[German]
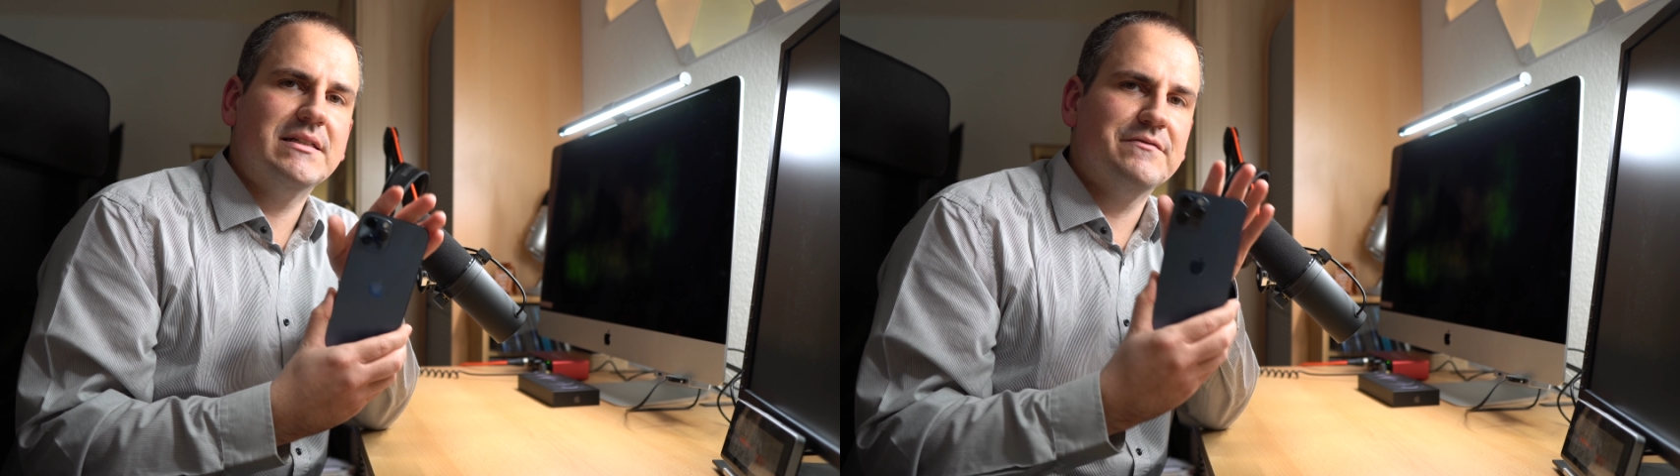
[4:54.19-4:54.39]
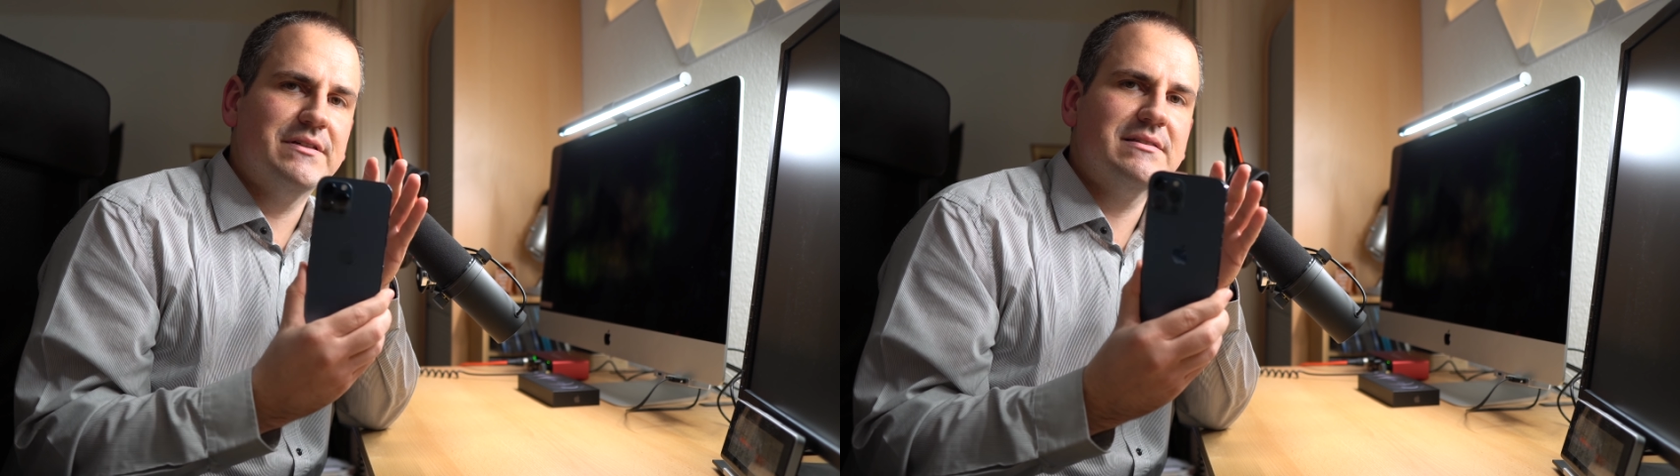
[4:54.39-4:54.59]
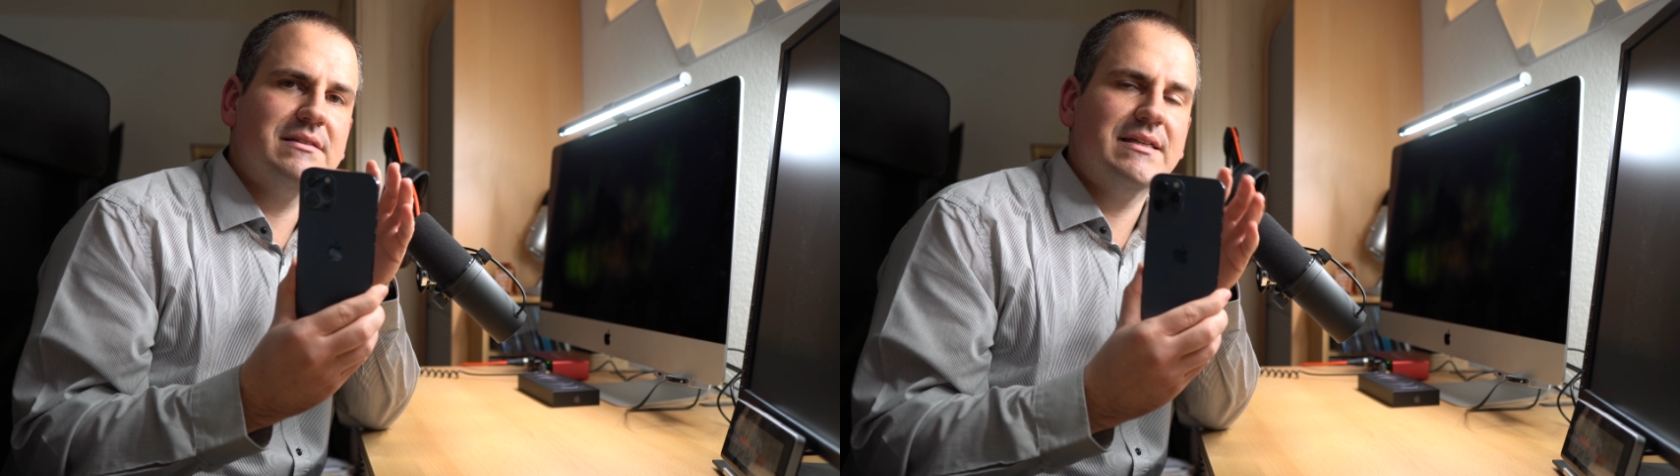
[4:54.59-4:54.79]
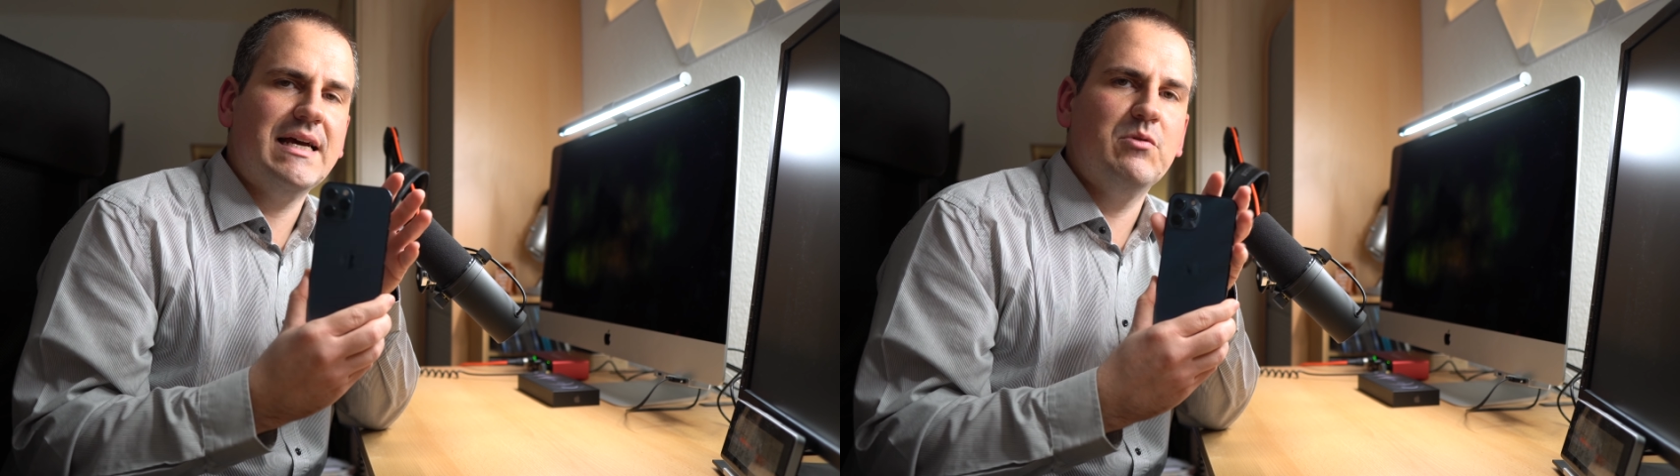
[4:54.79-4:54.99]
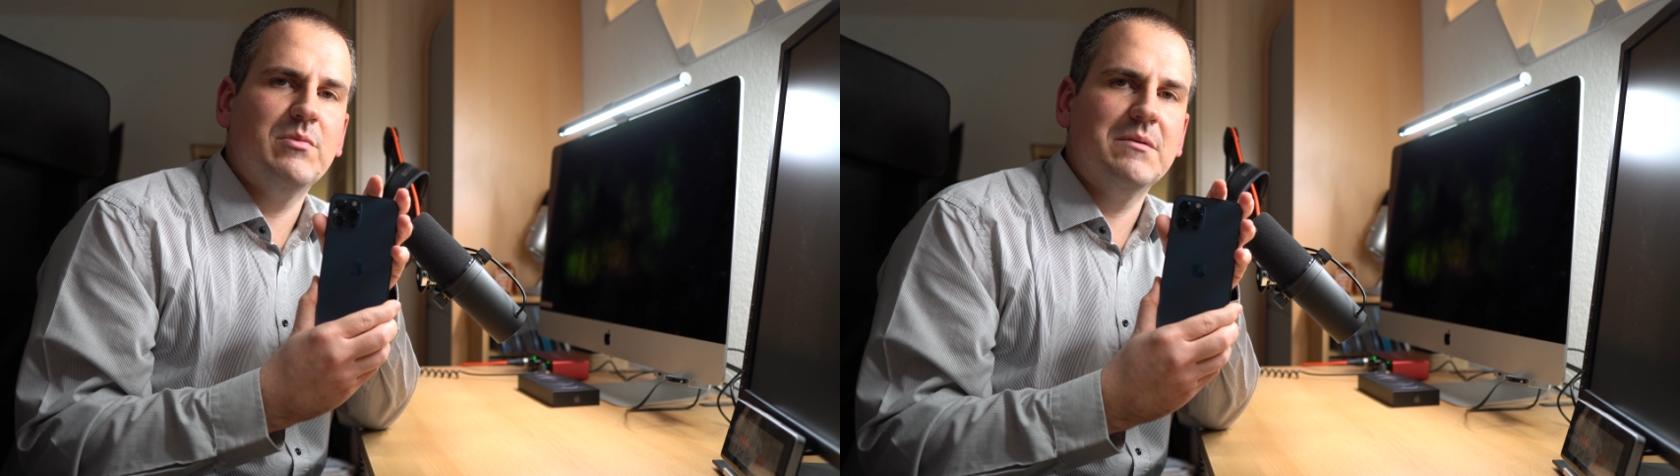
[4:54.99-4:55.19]
Ihr wisst, ich
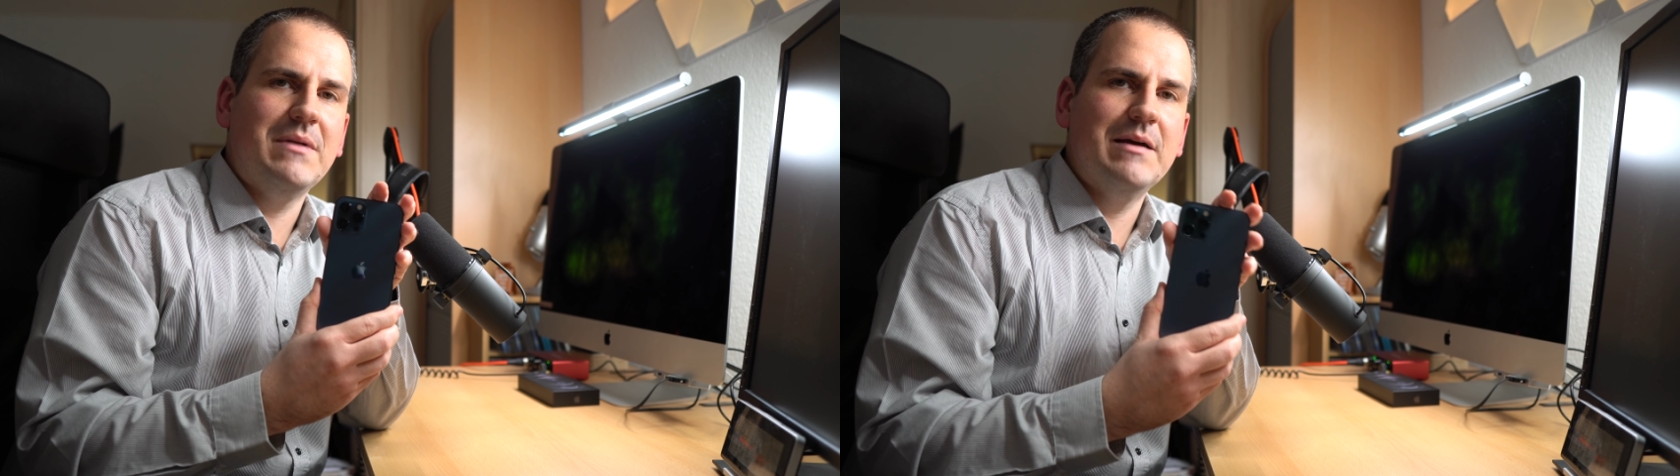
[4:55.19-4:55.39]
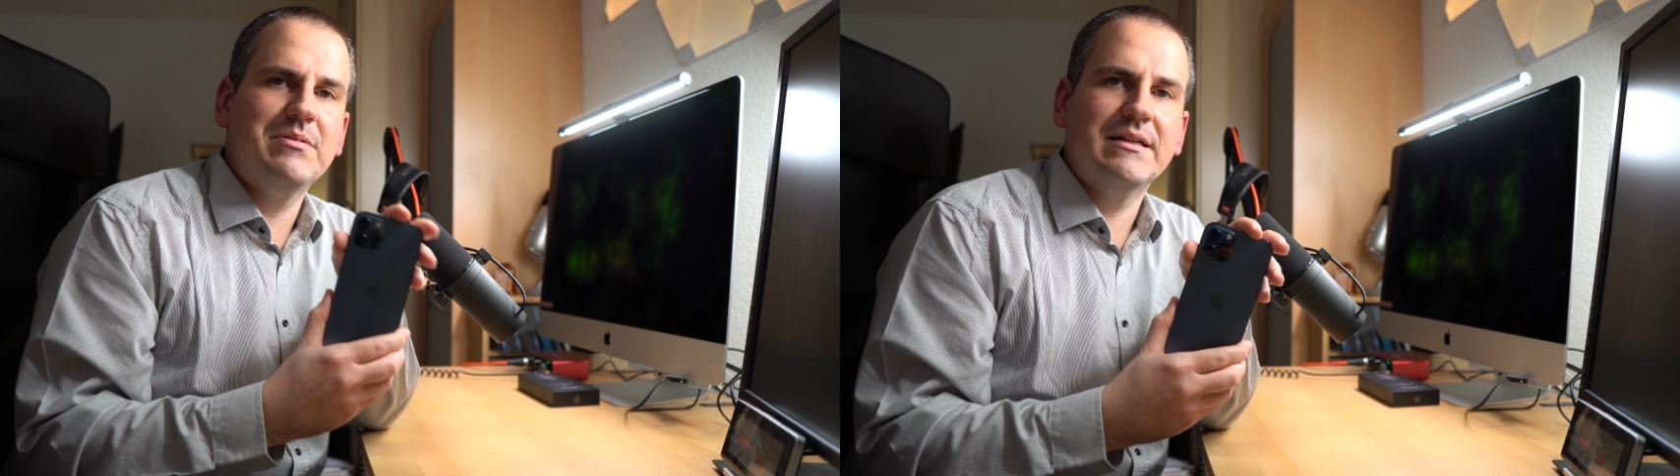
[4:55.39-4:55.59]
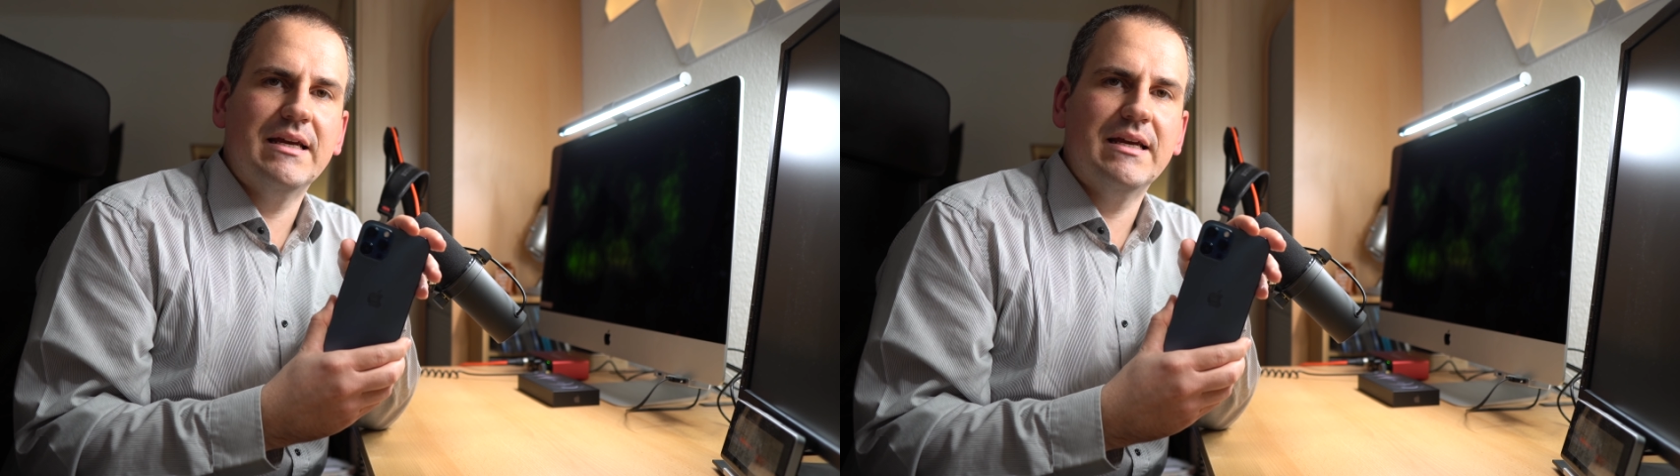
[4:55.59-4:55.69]
habe mit dem iPad